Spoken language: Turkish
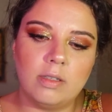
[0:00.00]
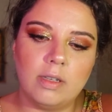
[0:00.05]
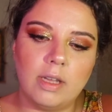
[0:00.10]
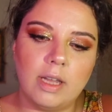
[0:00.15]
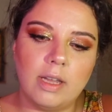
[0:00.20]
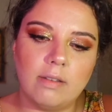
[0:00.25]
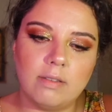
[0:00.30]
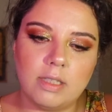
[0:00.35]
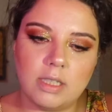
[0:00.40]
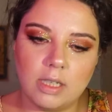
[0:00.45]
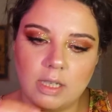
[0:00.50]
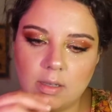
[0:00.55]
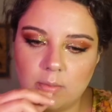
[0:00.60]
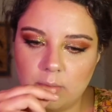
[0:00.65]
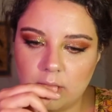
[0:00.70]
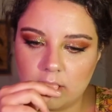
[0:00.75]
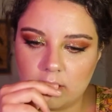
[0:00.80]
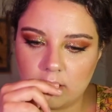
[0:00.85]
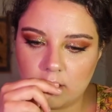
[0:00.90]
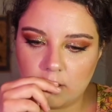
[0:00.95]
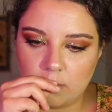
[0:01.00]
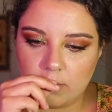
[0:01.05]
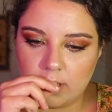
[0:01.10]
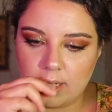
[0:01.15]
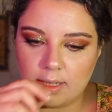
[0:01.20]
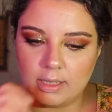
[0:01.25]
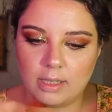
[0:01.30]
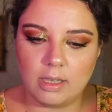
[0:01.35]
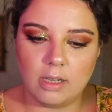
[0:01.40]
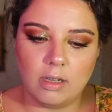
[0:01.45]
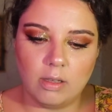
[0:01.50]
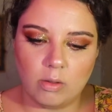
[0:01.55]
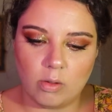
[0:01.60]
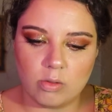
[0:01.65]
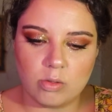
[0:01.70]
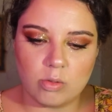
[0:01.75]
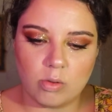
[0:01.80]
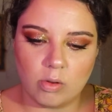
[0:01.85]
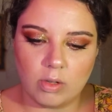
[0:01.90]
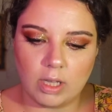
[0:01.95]
Ev çekimlerinde belki
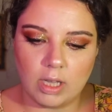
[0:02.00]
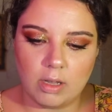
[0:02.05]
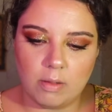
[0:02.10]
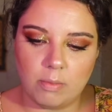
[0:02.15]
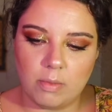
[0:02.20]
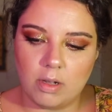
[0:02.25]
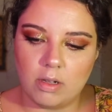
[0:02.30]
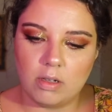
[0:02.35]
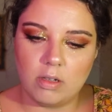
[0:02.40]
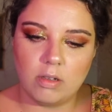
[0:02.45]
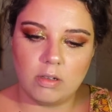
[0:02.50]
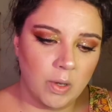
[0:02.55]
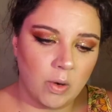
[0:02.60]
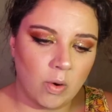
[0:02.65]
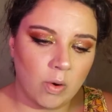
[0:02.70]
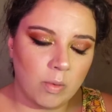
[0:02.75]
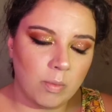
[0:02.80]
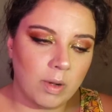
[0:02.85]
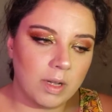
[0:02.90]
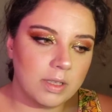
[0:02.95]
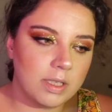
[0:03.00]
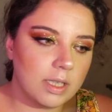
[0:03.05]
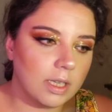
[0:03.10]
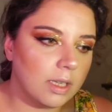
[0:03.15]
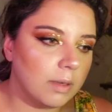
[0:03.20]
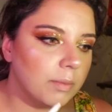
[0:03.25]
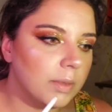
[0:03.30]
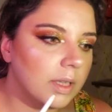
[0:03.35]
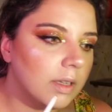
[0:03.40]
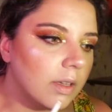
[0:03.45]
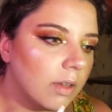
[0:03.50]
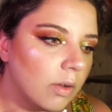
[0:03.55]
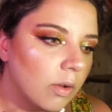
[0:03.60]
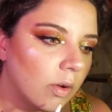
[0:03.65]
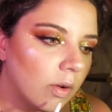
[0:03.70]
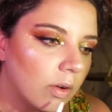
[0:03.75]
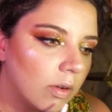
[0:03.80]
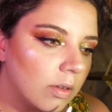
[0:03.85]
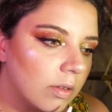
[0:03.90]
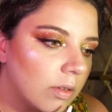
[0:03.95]
gloss okey ama orman çekiminde
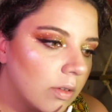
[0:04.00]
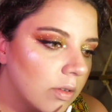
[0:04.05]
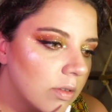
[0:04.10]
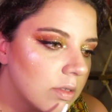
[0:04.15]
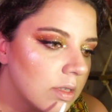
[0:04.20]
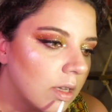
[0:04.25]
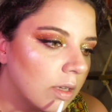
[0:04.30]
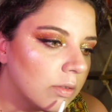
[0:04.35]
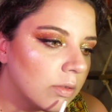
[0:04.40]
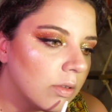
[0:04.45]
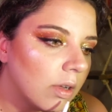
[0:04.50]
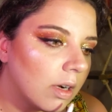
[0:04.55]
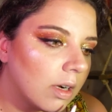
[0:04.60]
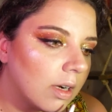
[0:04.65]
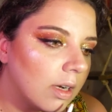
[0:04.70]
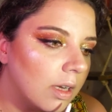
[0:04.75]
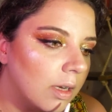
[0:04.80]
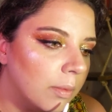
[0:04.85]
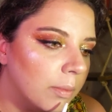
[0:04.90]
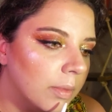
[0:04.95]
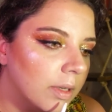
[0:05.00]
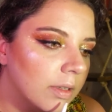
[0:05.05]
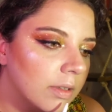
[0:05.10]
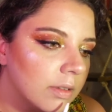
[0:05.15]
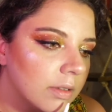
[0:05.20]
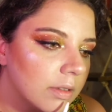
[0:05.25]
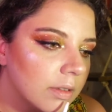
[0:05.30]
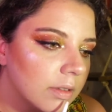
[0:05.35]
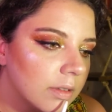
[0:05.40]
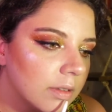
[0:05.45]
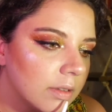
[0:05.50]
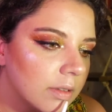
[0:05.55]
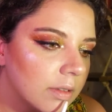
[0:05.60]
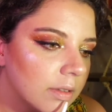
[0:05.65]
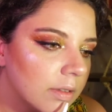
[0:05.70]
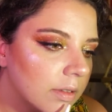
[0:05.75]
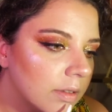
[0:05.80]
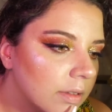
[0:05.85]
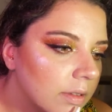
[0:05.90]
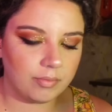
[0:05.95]
no. O yüzden dudak kalemi.
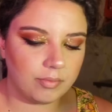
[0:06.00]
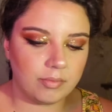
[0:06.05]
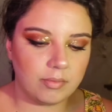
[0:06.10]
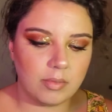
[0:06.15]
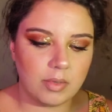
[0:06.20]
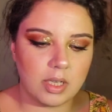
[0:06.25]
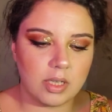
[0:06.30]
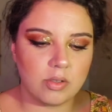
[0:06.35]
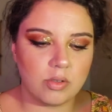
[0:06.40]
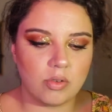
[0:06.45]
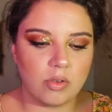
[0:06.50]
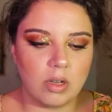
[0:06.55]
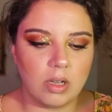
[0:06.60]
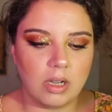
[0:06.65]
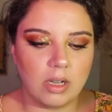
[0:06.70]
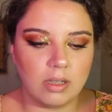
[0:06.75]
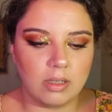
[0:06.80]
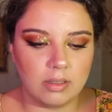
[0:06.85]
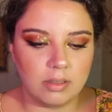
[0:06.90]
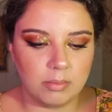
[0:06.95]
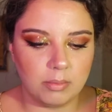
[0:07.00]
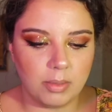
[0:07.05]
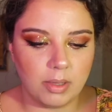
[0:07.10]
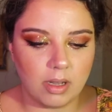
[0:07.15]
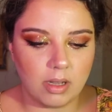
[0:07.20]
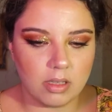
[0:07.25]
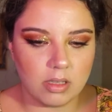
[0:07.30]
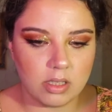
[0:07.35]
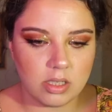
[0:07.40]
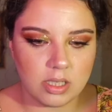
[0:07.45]
Biraz şöyle kalın bir hat